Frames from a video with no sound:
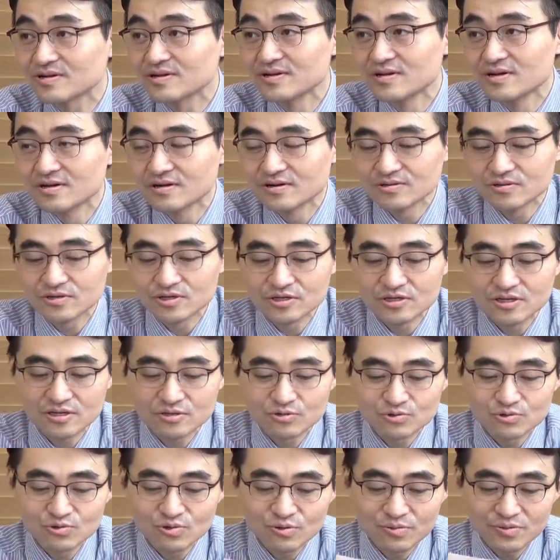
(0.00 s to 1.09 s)
예. 그래서 이제
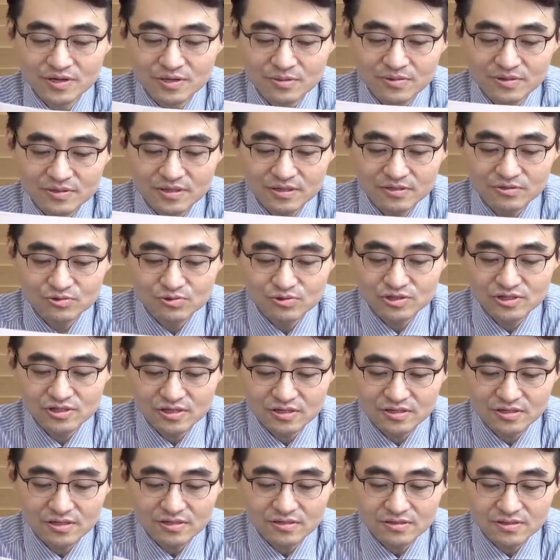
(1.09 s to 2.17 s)
유럽에 이번에 출시가
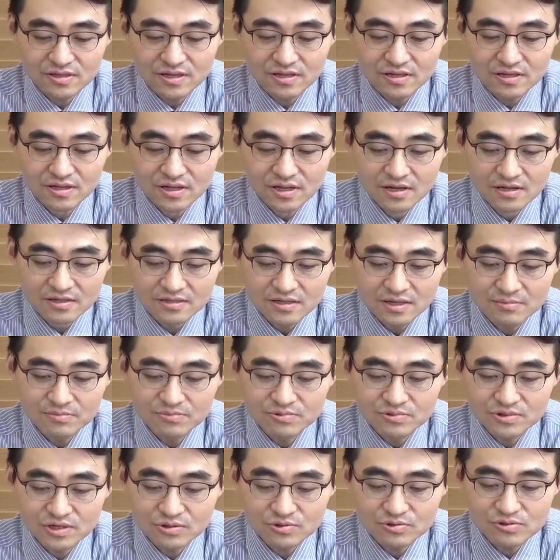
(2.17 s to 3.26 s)
되는데
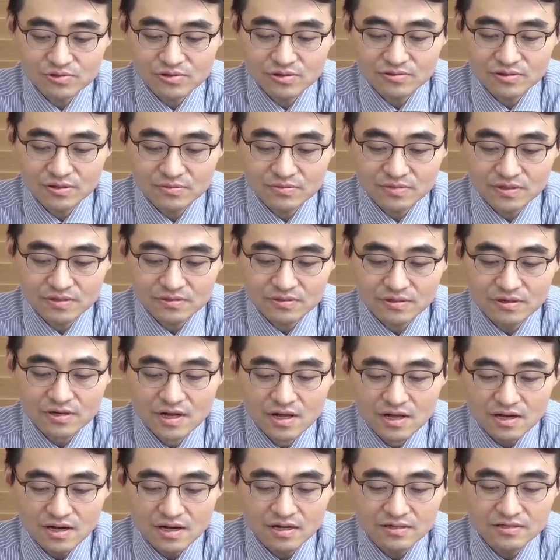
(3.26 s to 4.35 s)
3분기에 출격됩니다. 그래서
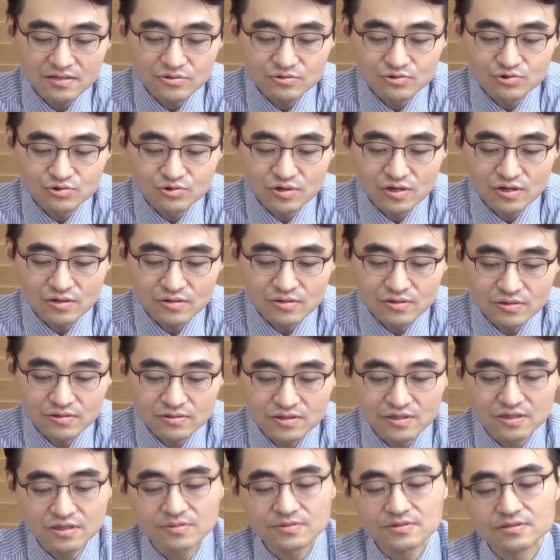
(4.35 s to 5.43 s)
음. 가장 음. 중요한 건
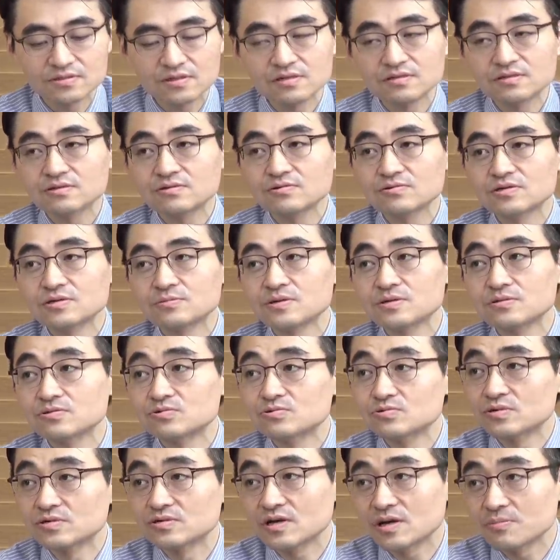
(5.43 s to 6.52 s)
제가 봤을 때 셀트리온 이벤트
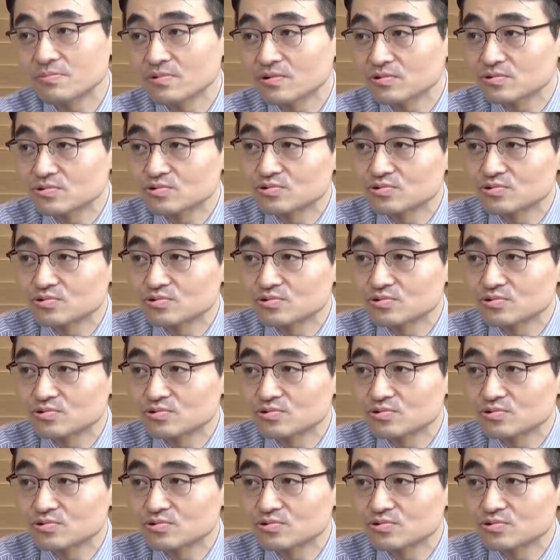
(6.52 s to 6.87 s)
중에서 합병도